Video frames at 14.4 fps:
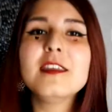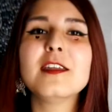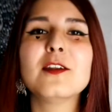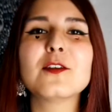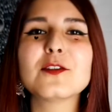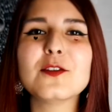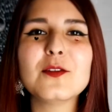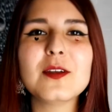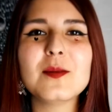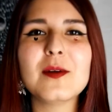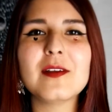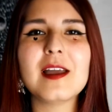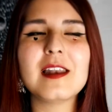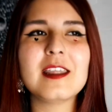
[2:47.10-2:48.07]
Y en octubre me
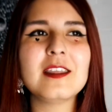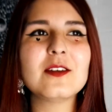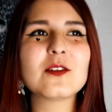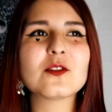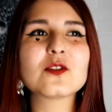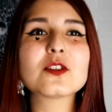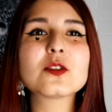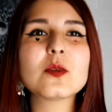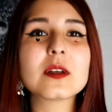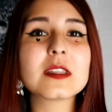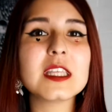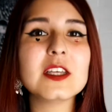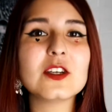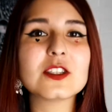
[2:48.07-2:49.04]
había leído con
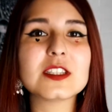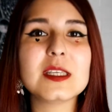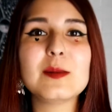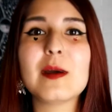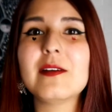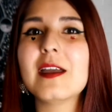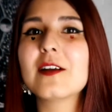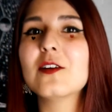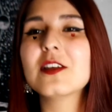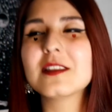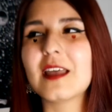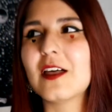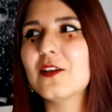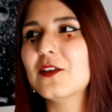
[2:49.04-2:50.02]
suerte dos y me había
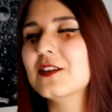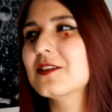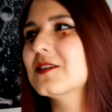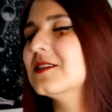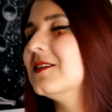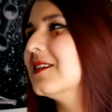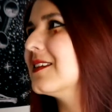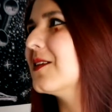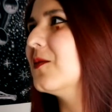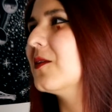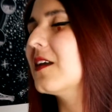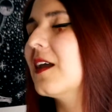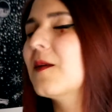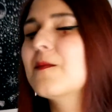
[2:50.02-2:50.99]
costado. Entonces yo así
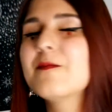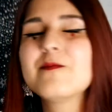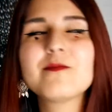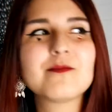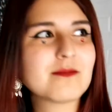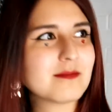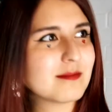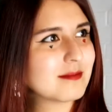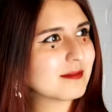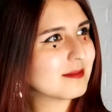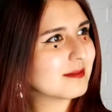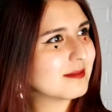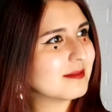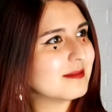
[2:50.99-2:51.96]
como que...
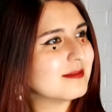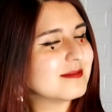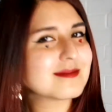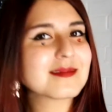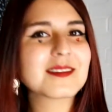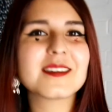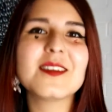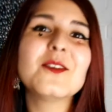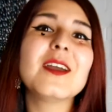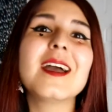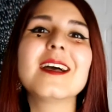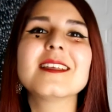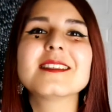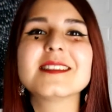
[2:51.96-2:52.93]
¿Qué voy
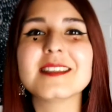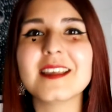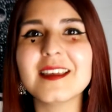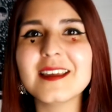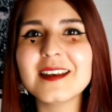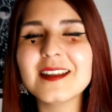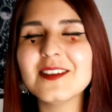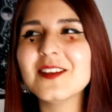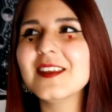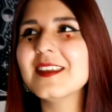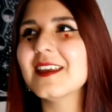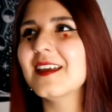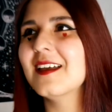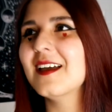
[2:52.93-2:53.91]
a hacer? Y yo
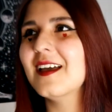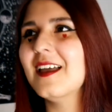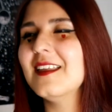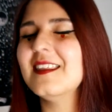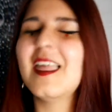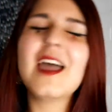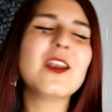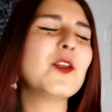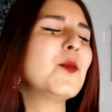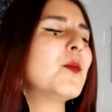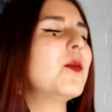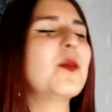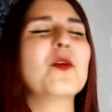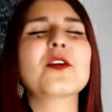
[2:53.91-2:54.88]
dije, ya no
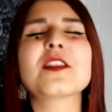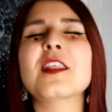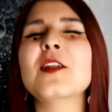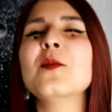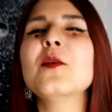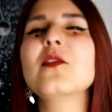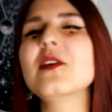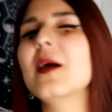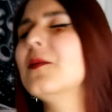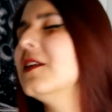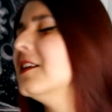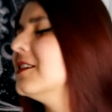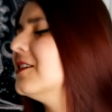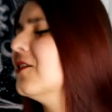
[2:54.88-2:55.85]
importa, no me voy a
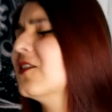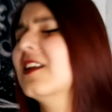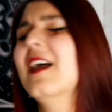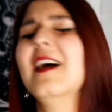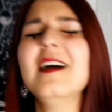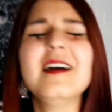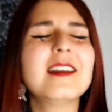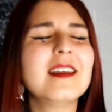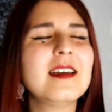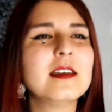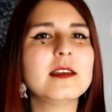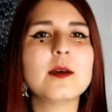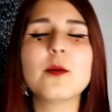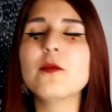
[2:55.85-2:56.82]
presionar.
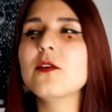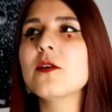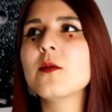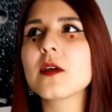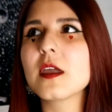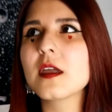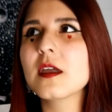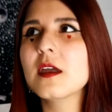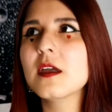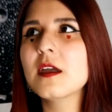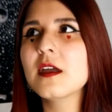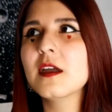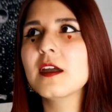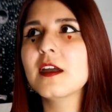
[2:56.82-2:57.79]
Y después fue como que,
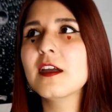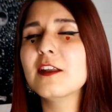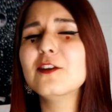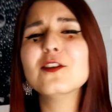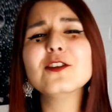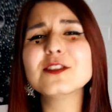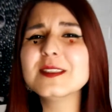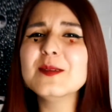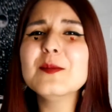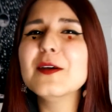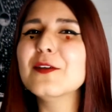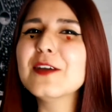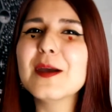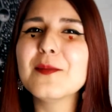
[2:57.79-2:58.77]
no, si
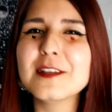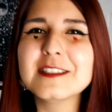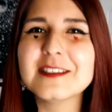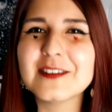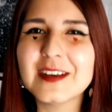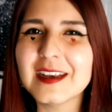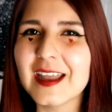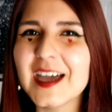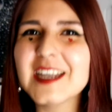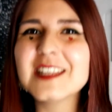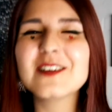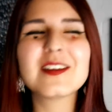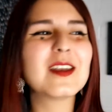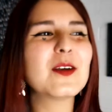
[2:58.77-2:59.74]
me voy a presionar,
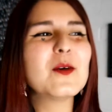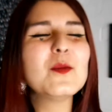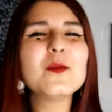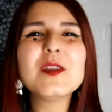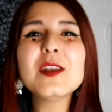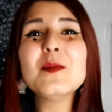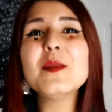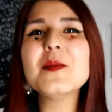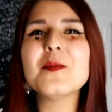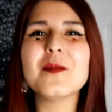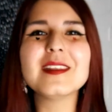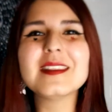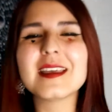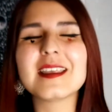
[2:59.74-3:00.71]
yo quiero cumplir mi
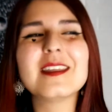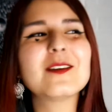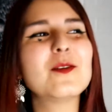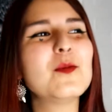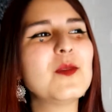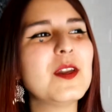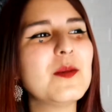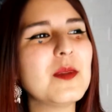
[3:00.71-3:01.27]
meta, quiero cumplir